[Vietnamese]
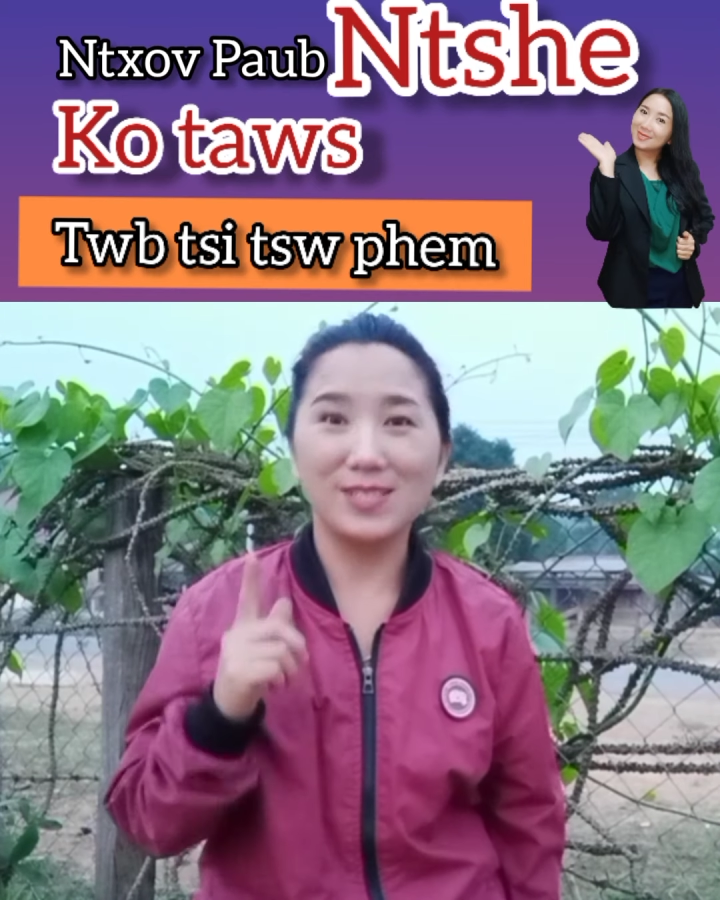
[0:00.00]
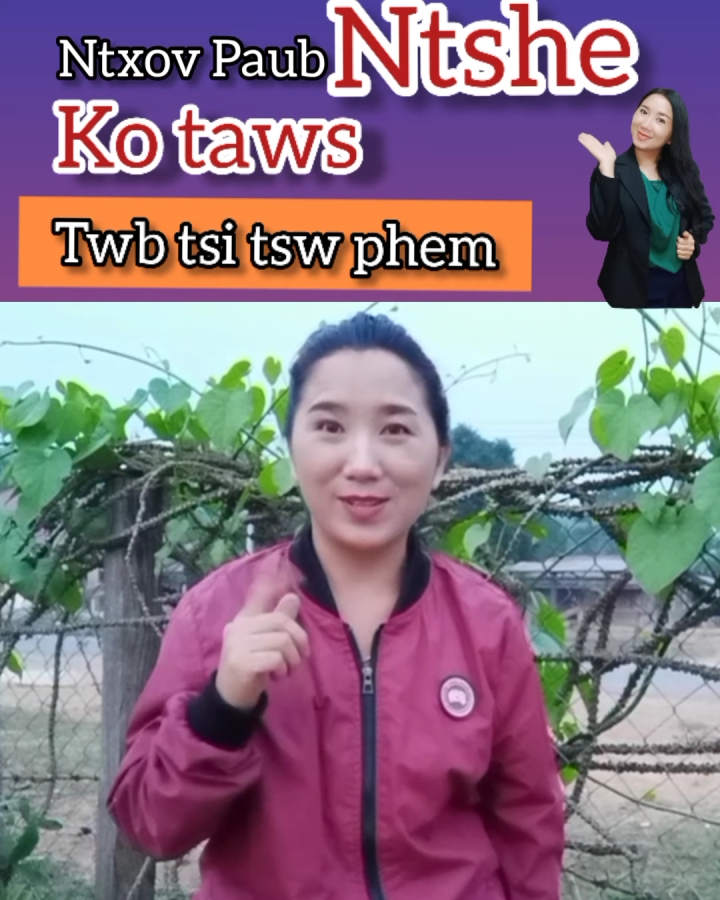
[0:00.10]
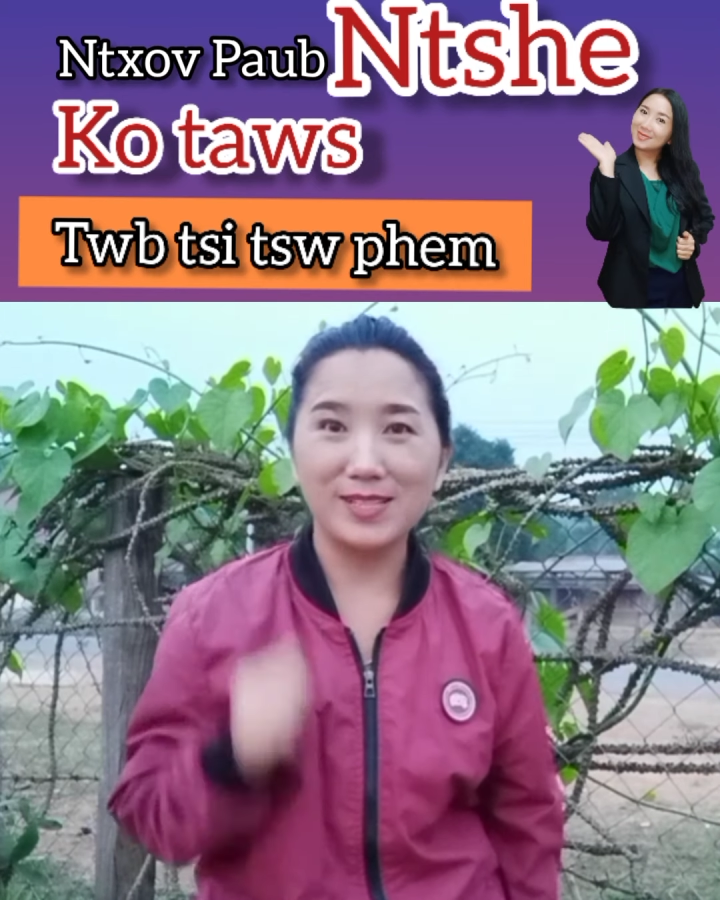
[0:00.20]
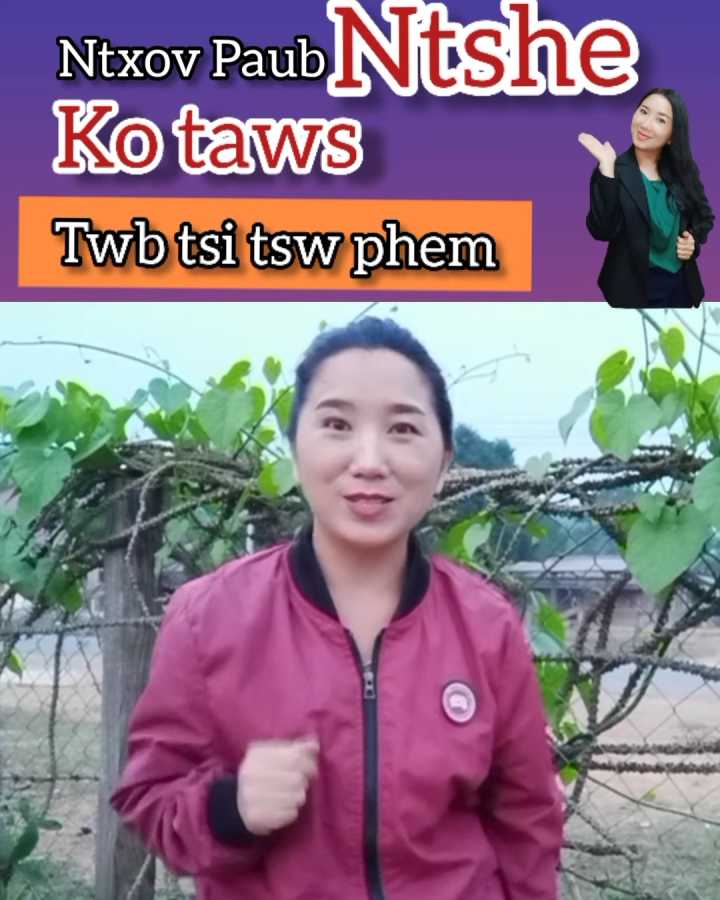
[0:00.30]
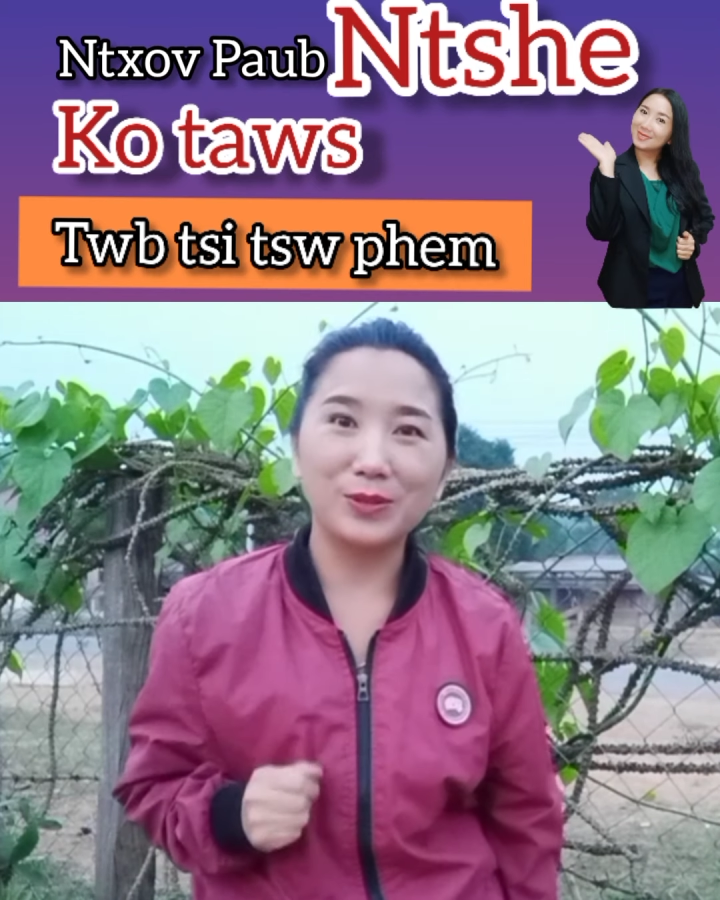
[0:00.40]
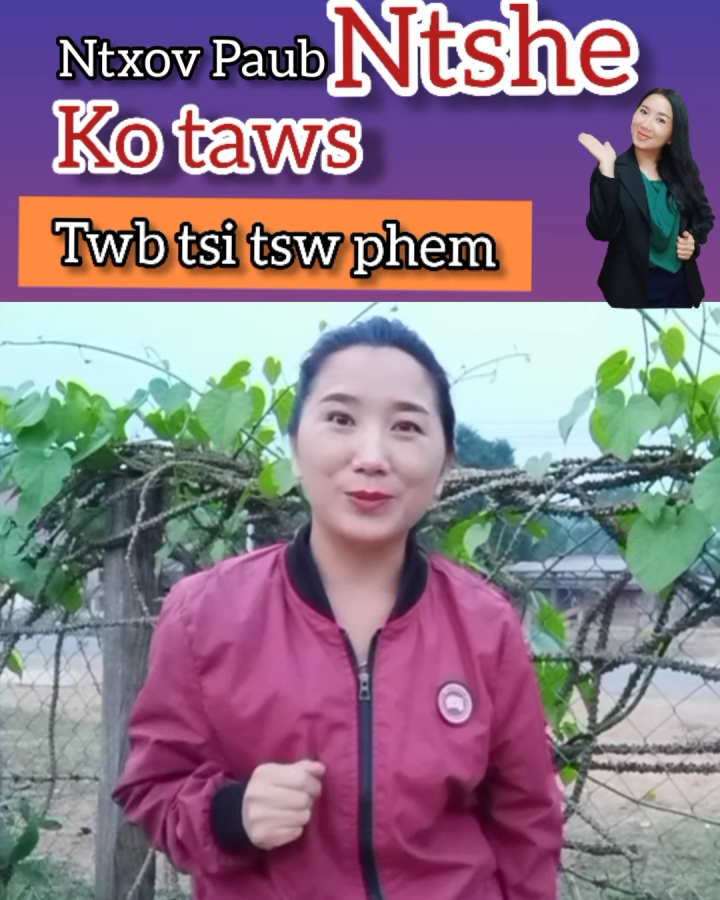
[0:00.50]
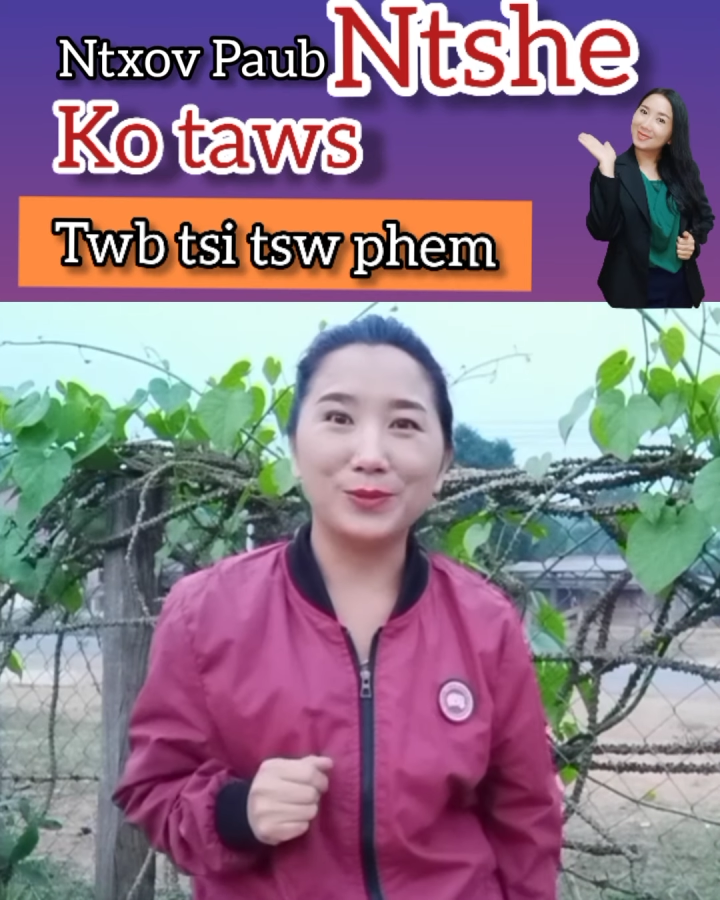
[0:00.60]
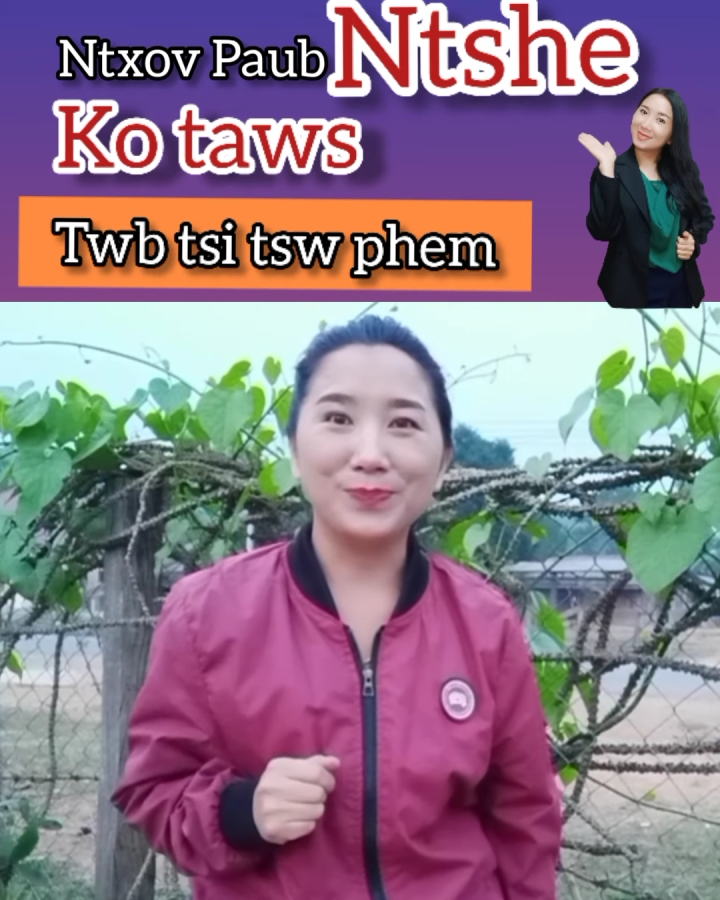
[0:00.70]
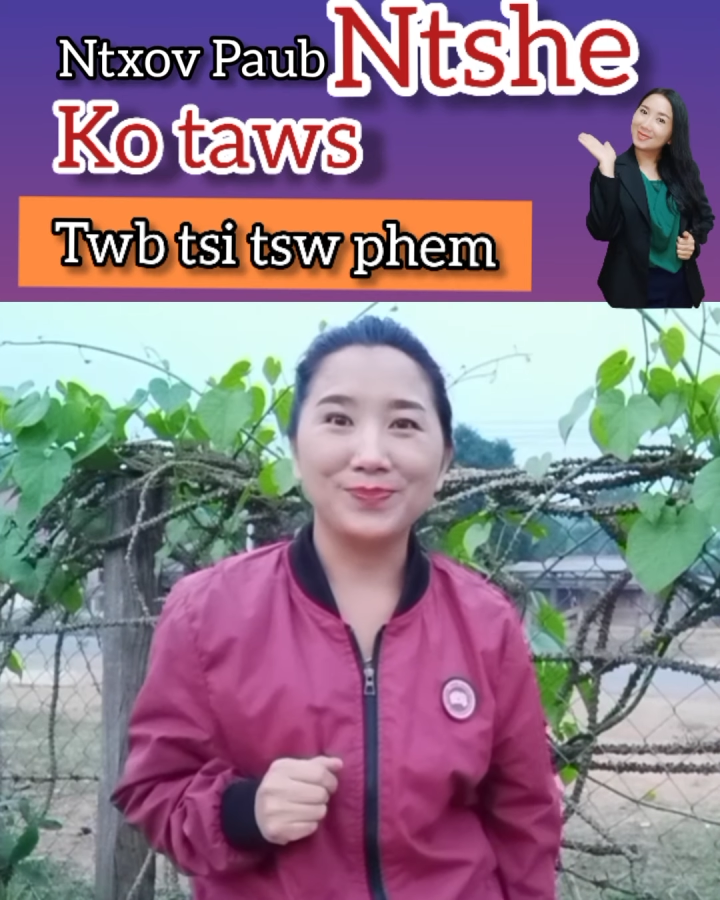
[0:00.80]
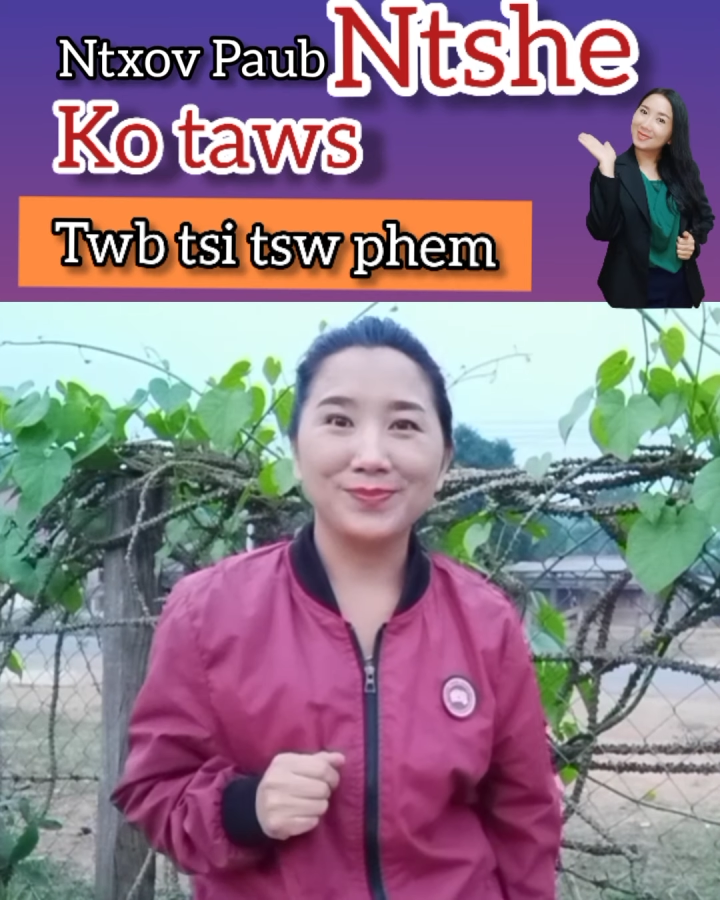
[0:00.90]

cho nên sợ tù